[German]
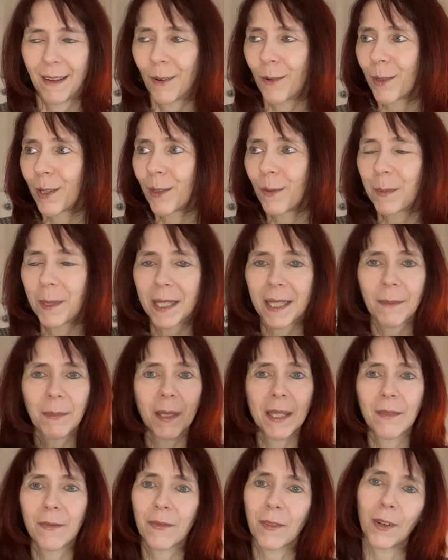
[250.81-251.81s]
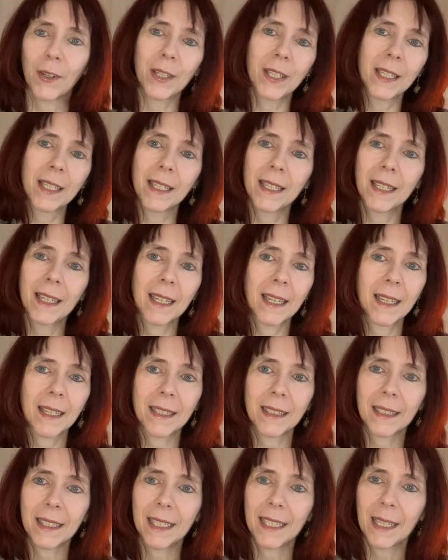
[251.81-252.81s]
Oder du bist mit Freundinnen
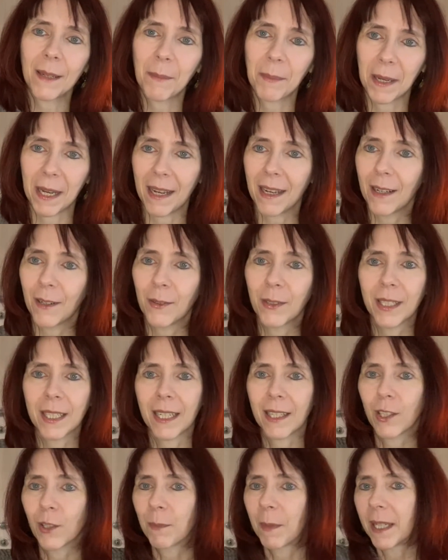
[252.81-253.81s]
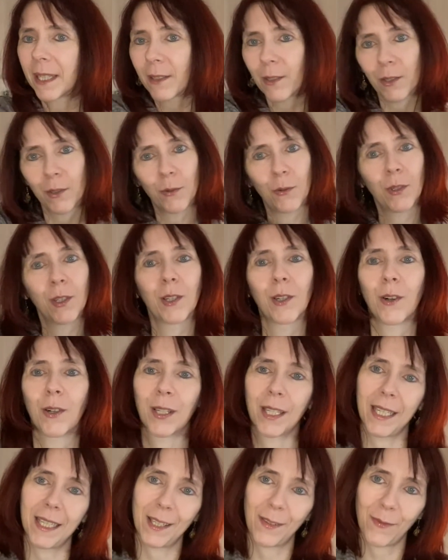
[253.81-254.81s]
äh, in der Bar und dann schmeißt du eine Runde
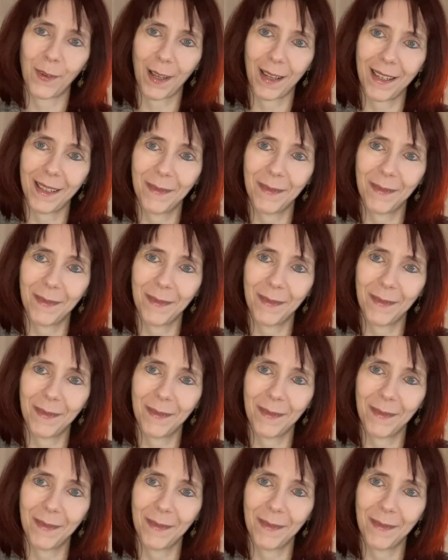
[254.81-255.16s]
Cocktails für alle.